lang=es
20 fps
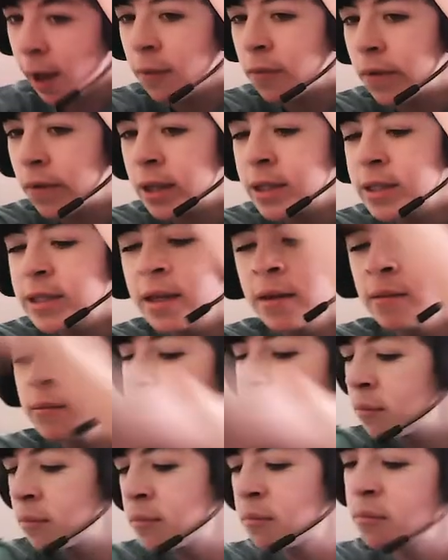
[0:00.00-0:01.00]
Francia,
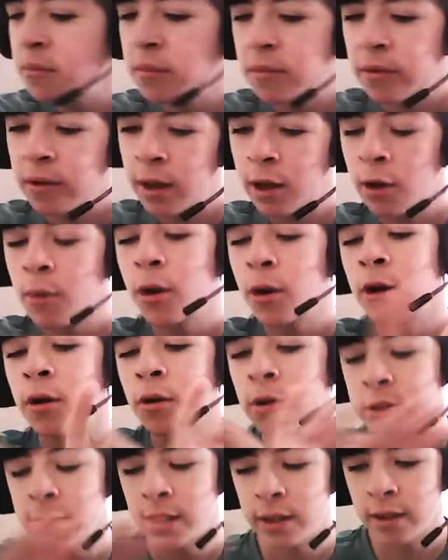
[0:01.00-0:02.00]
es como que no
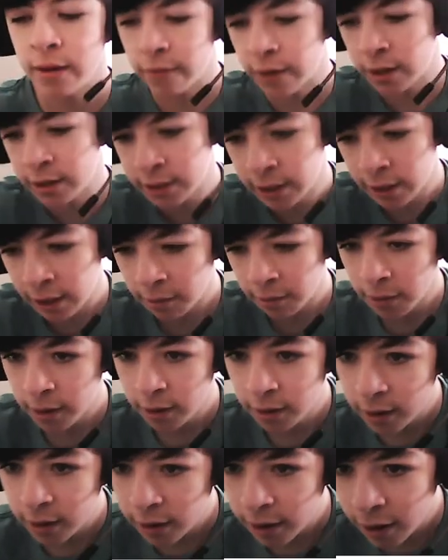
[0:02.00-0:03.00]
existe Francia acá.
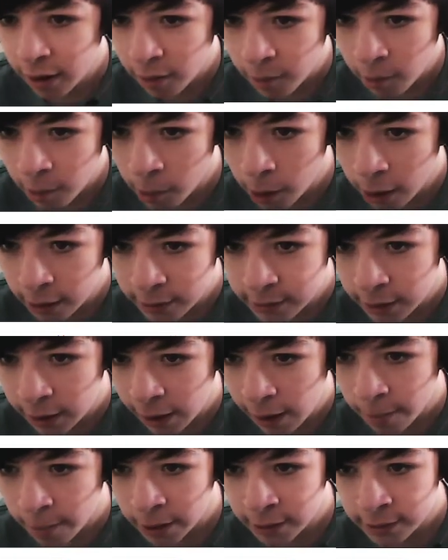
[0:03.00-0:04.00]
Vamos a hacer
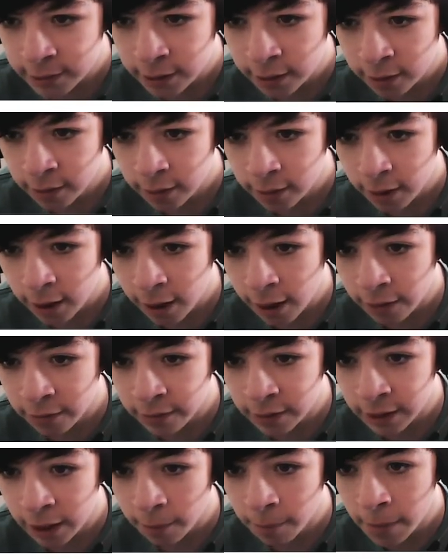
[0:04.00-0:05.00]
que pasen eh,
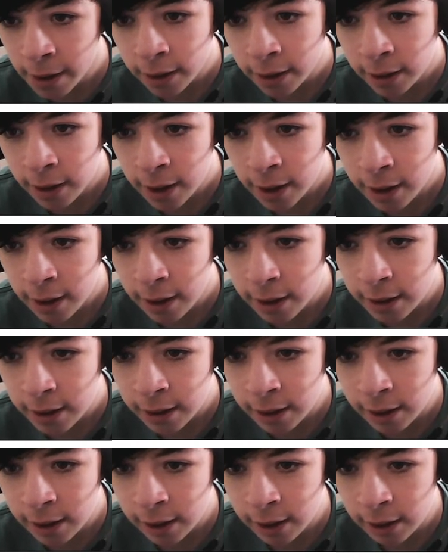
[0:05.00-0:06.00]
Dinamarca
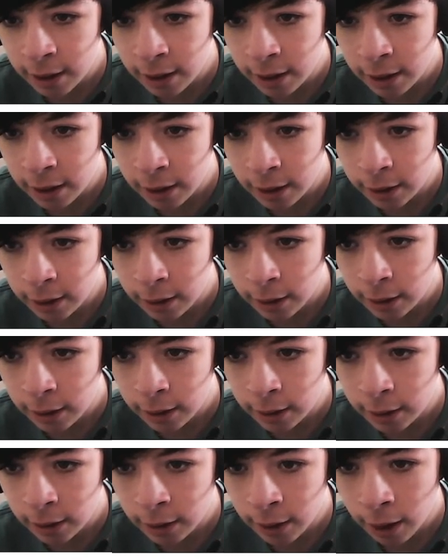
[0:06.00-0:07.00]

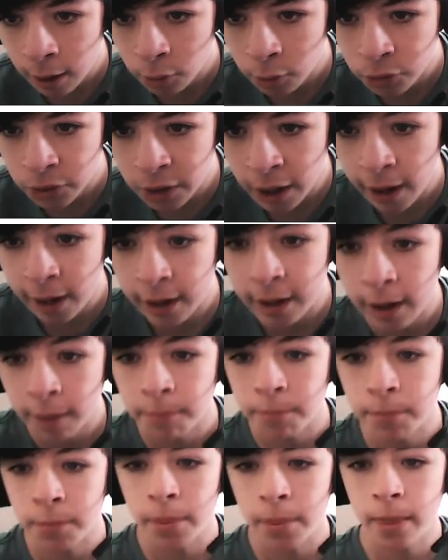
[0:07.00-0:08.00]
y Australia.
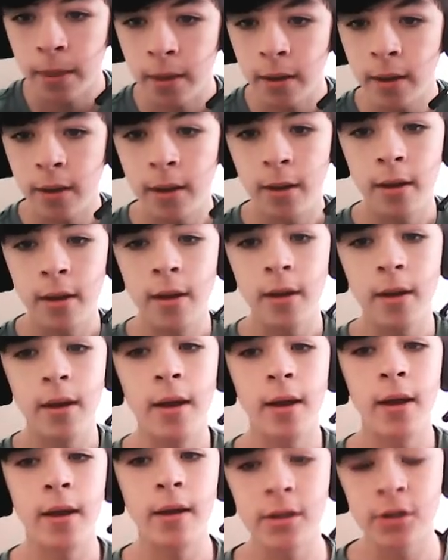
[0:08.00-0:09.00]

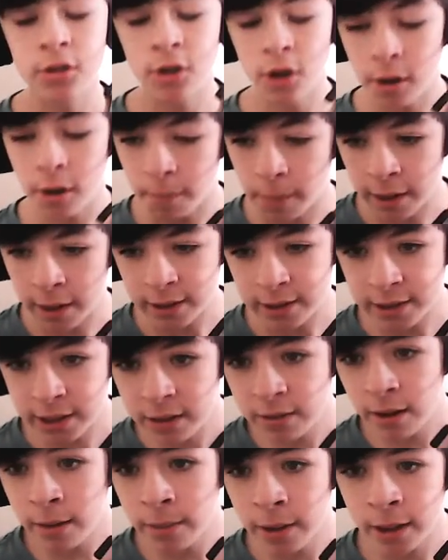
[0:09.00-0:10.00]

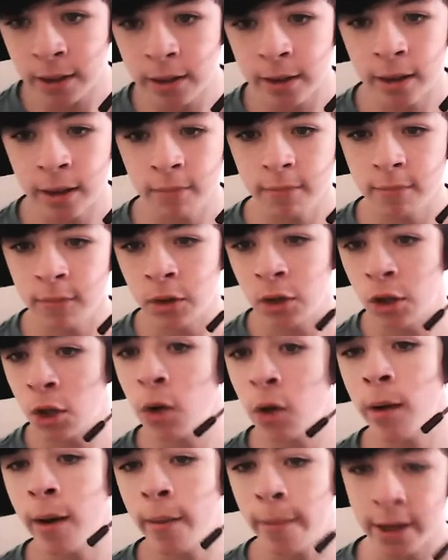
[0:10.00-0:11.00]
Sorpresivamente, no
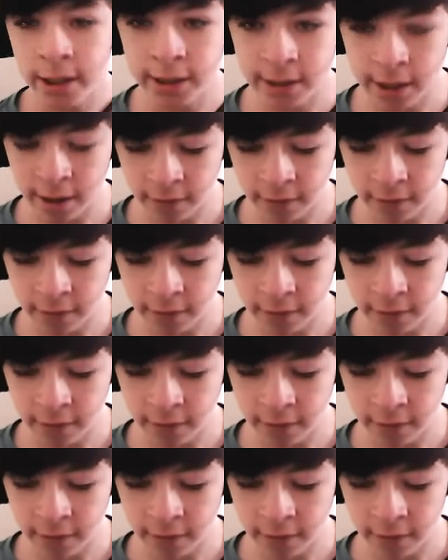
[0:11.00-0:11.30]
va a pasar